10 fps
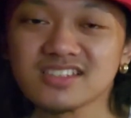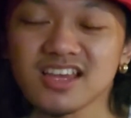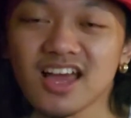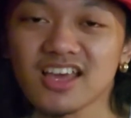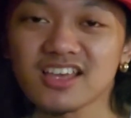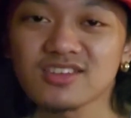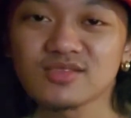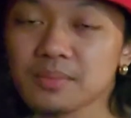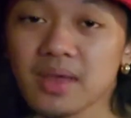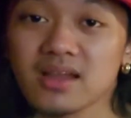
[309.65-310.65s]
Tsaka
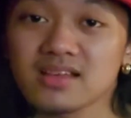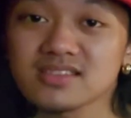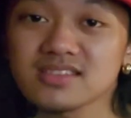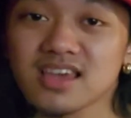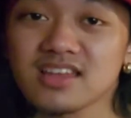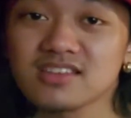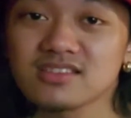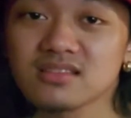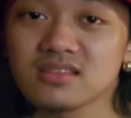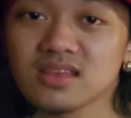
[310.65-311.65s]
yung parents niya
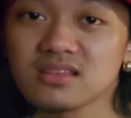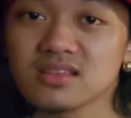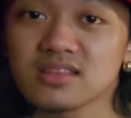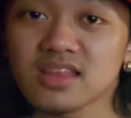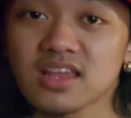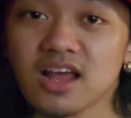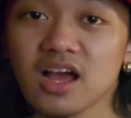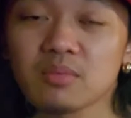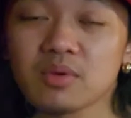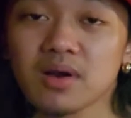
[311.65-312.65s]
nandun din, inintay lang
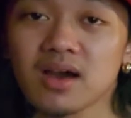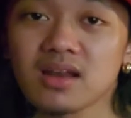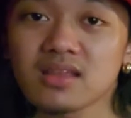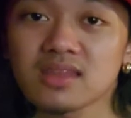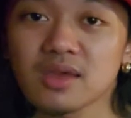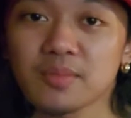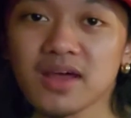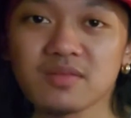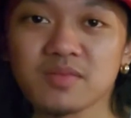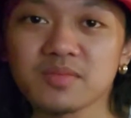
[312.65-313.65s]
kami makarating
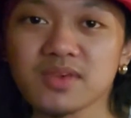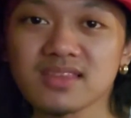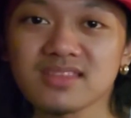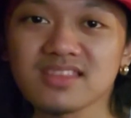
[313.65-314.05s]
para ma-meet.